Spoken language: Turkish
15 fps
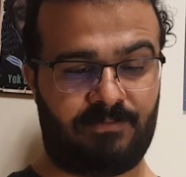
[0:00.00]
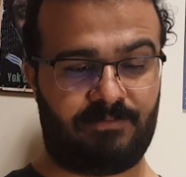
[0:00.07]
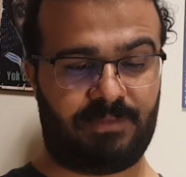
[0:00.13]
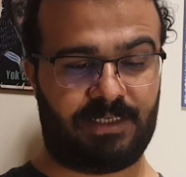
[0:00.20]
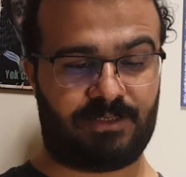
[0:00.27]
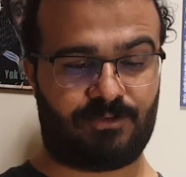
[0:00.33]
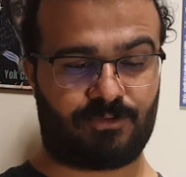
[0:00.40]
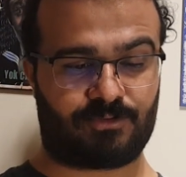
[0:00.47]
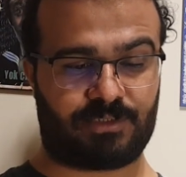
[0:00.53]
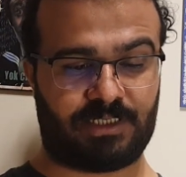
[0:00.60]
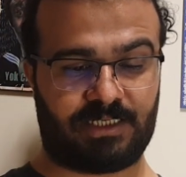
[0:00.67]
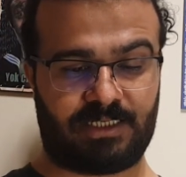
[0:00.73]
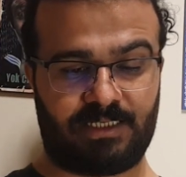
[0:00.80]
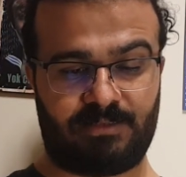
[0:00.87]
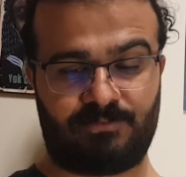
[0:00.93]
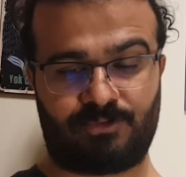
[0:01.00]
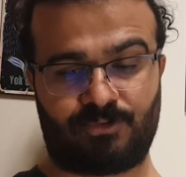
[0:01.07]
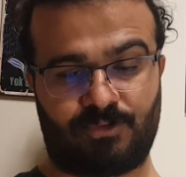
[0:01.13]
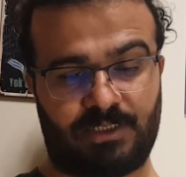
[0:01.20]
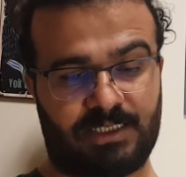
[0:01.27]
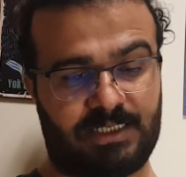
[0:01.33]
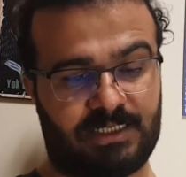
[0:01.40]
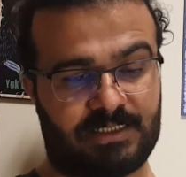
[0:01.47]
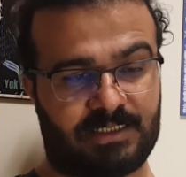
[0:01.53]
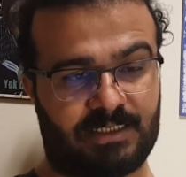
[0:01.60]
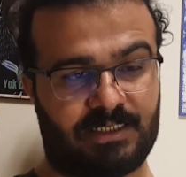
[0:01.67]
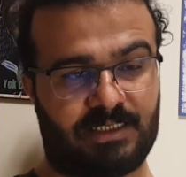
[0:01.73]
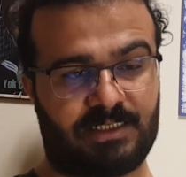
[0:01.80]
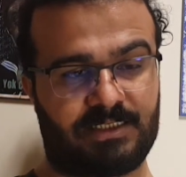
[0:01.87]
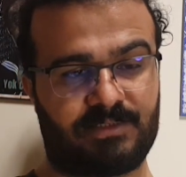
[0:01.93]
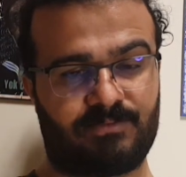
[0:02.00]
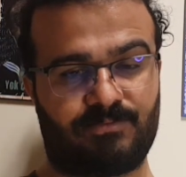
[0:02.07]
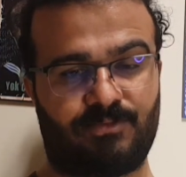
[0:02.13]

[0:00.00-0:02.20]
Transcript: bir noktaya gelmiş olan yazarlar